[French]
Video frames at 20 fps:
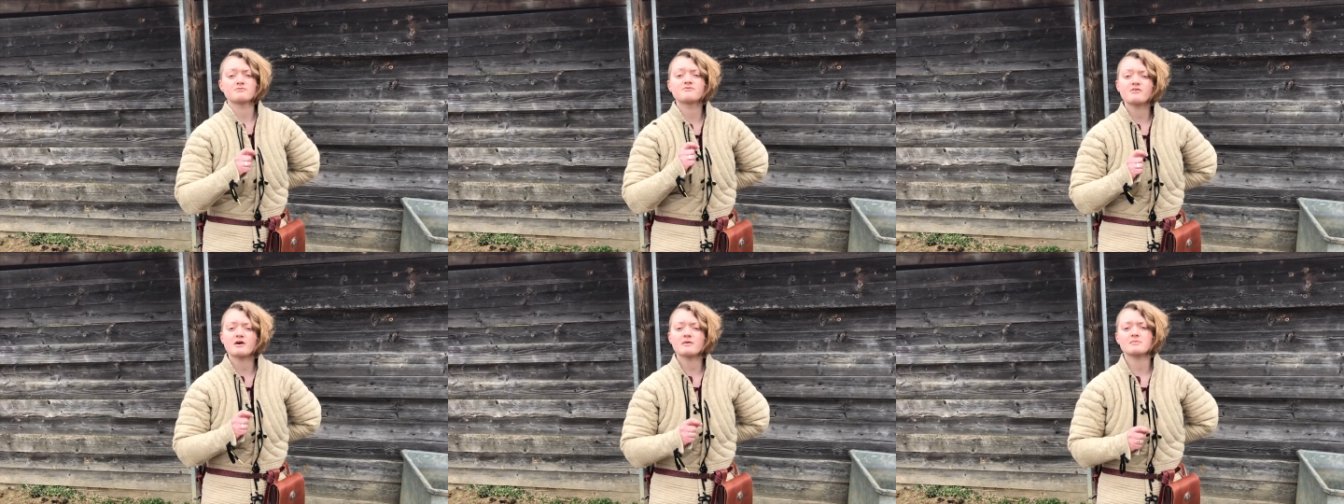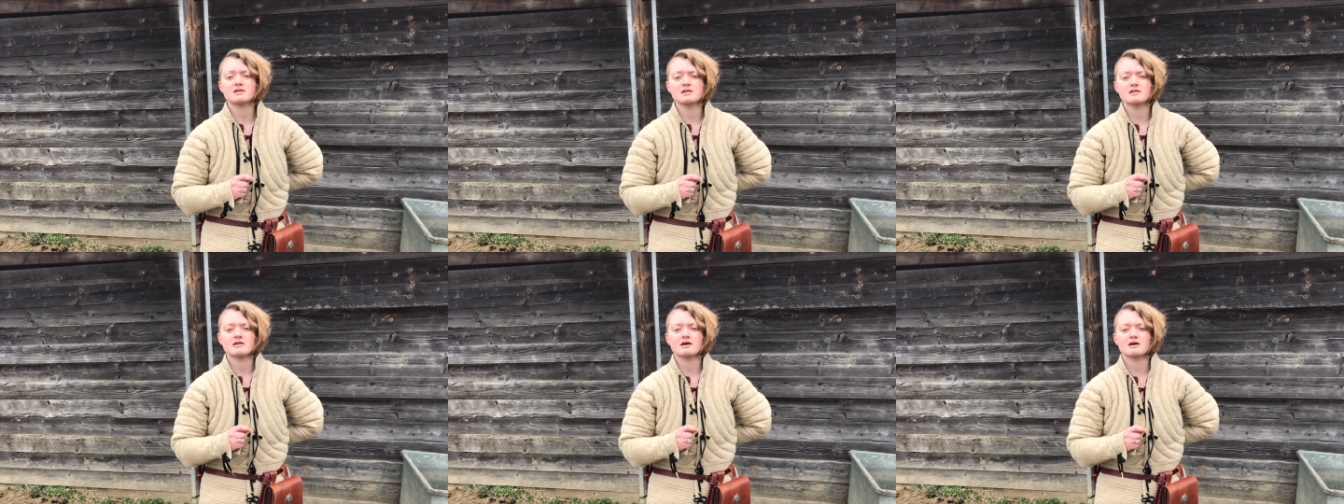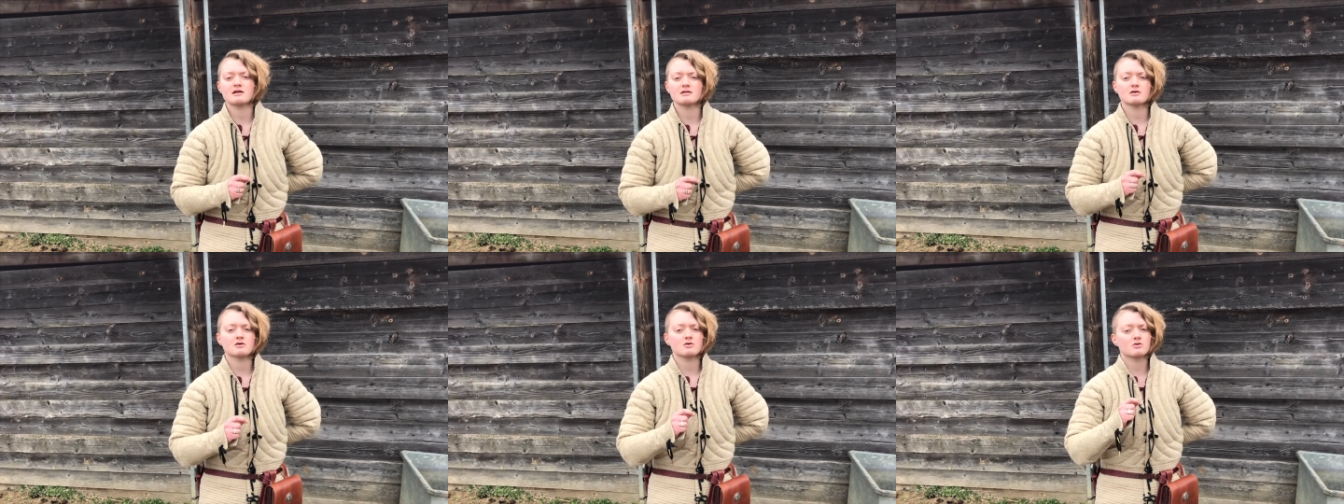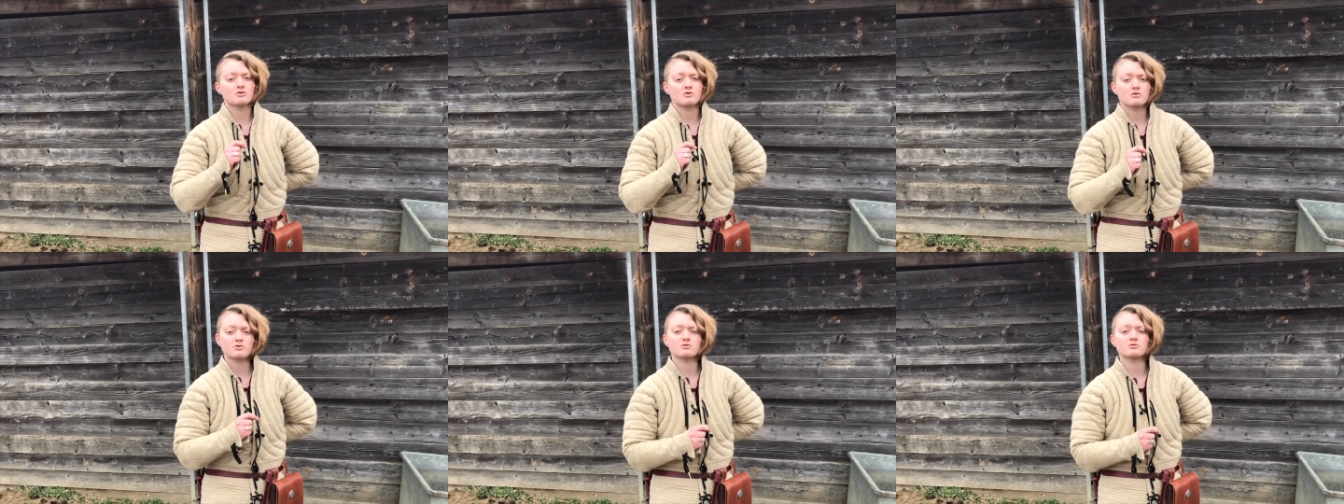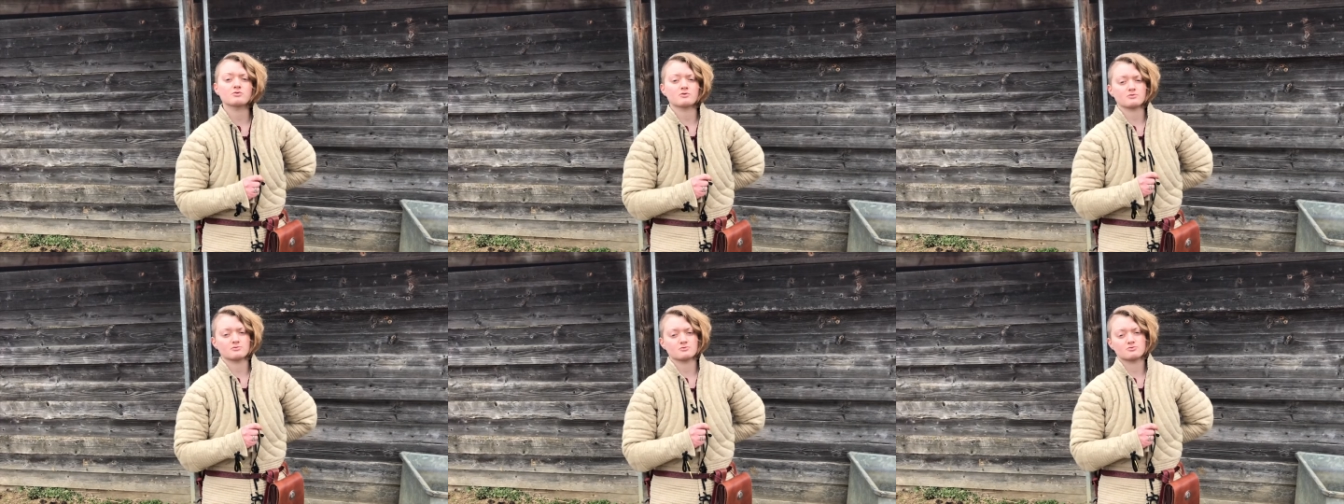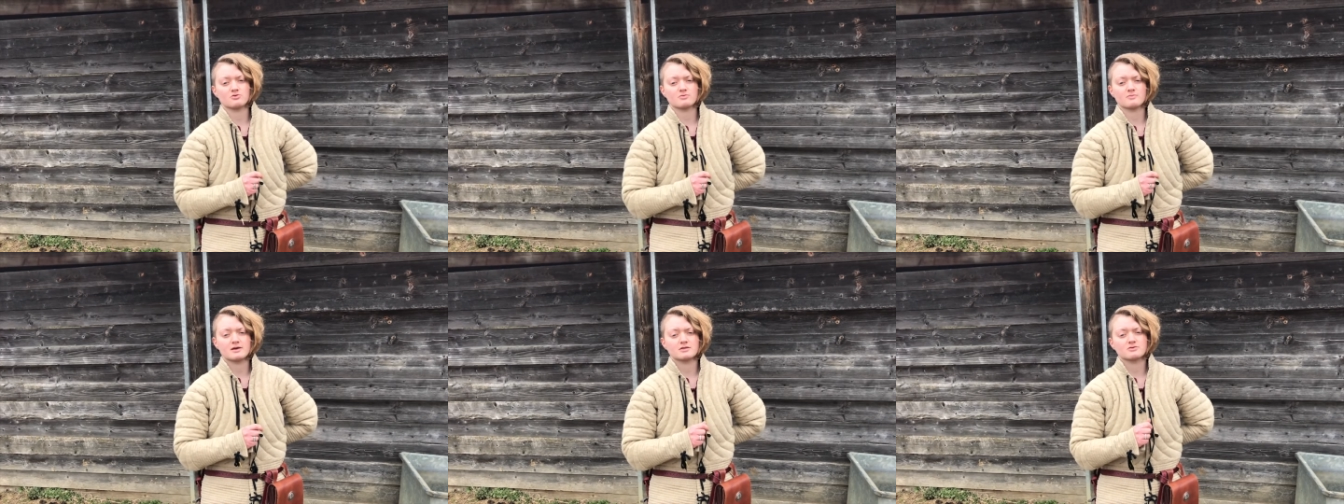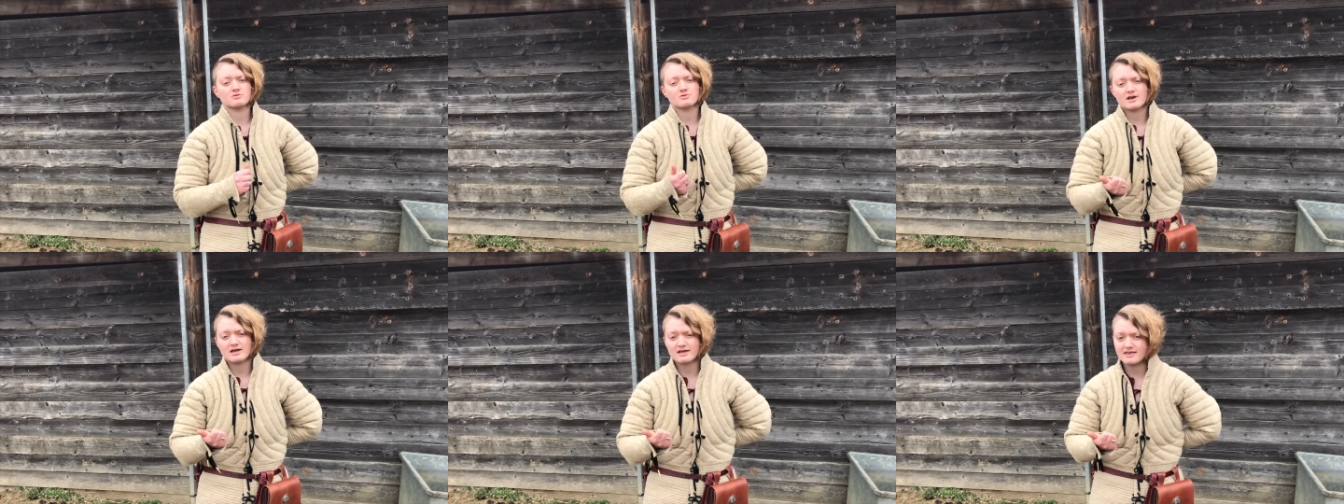familial que dans le
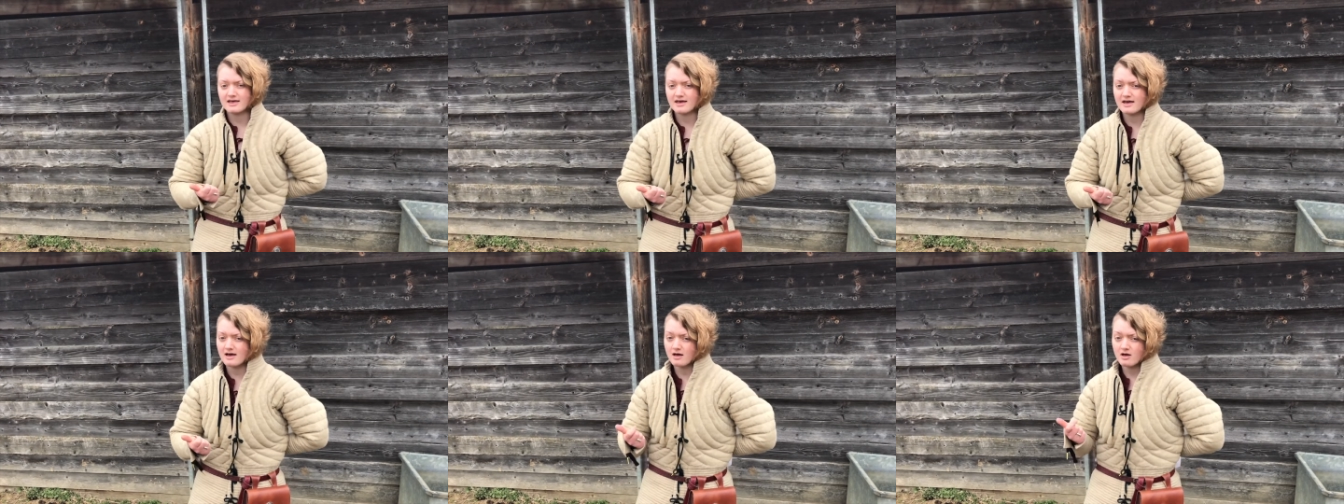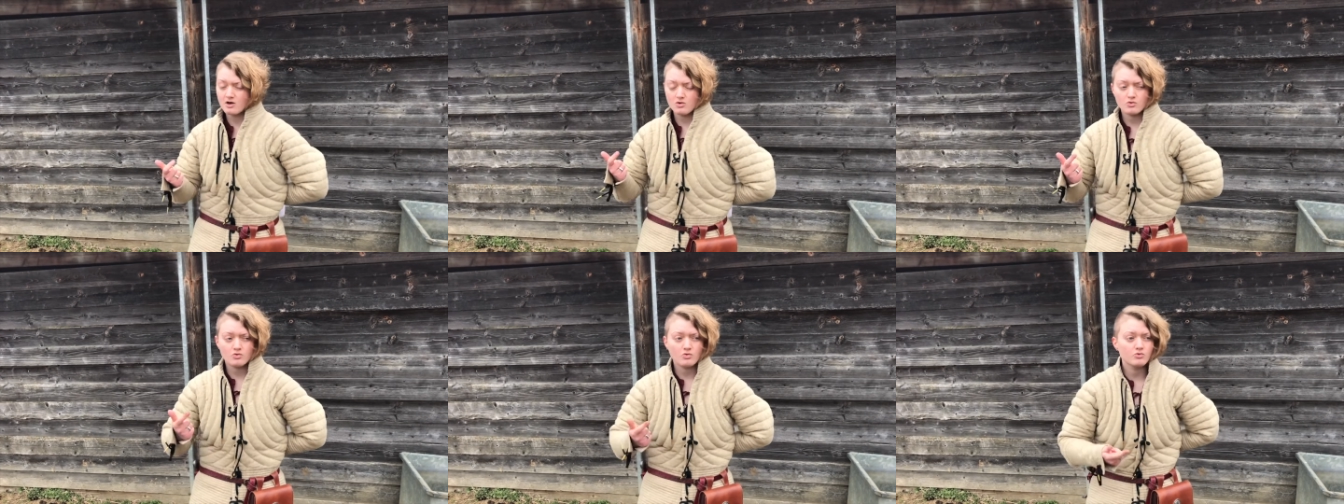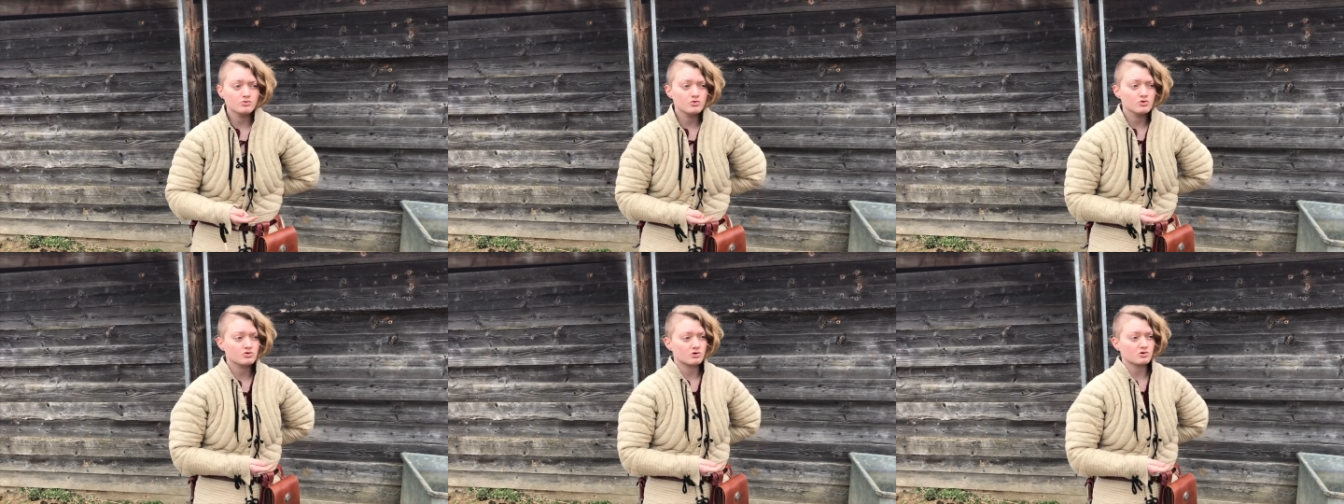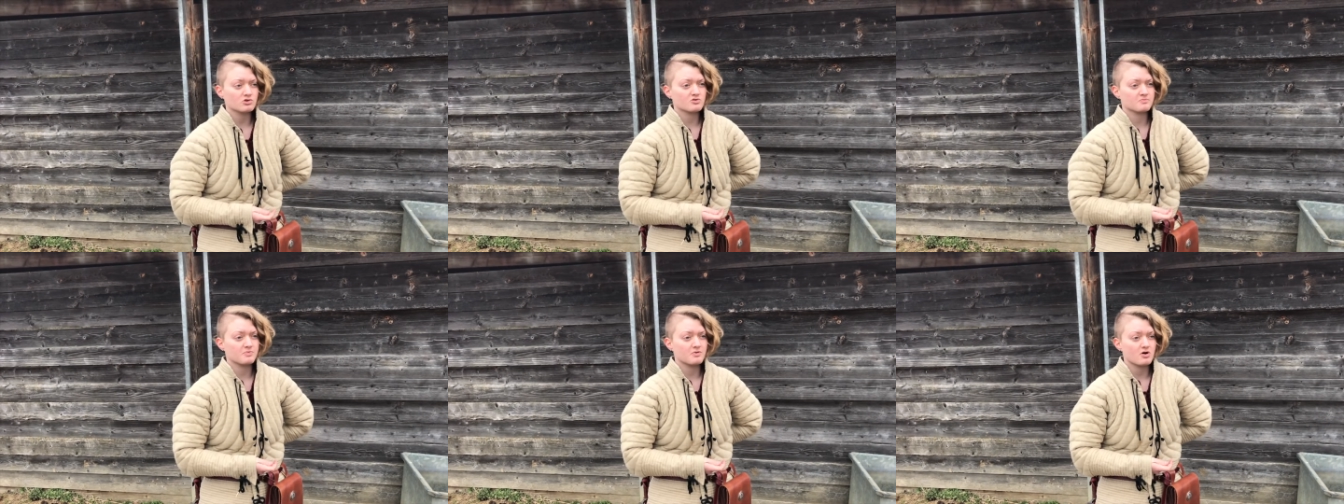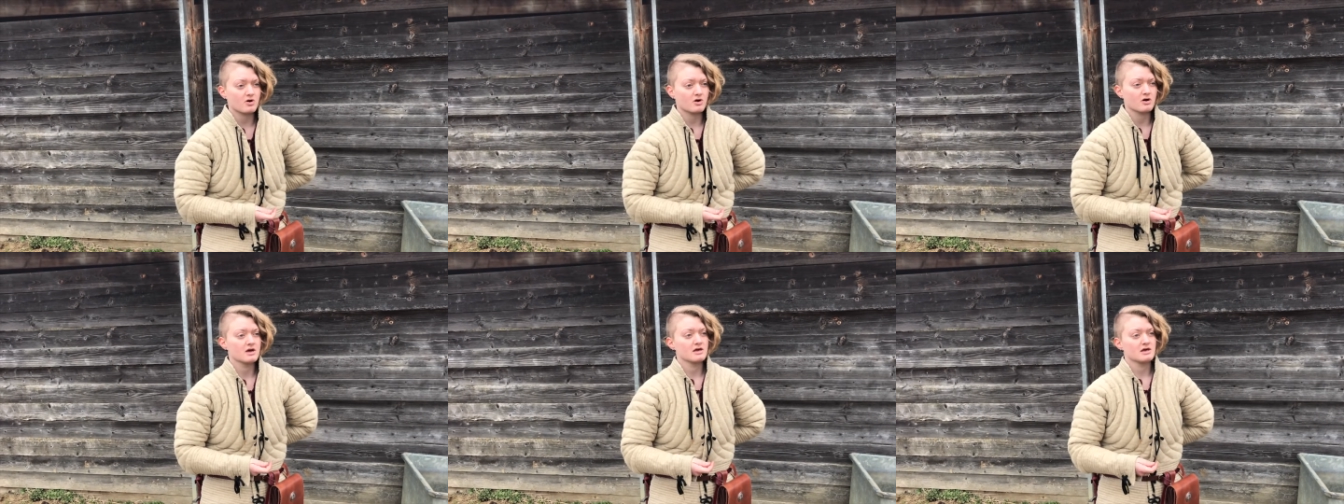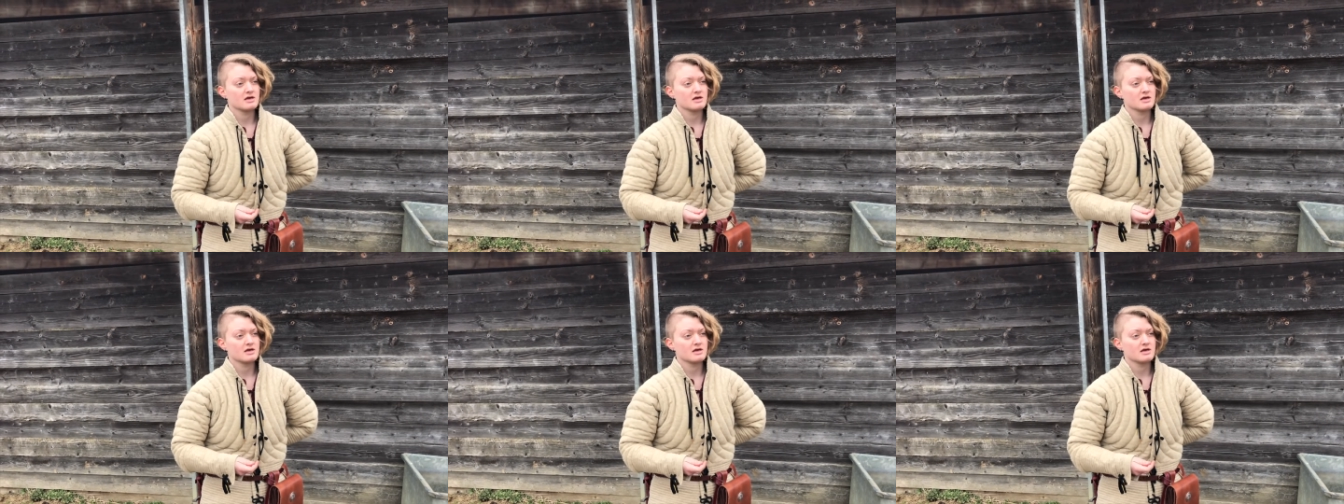domaine de la guerre ou du transport.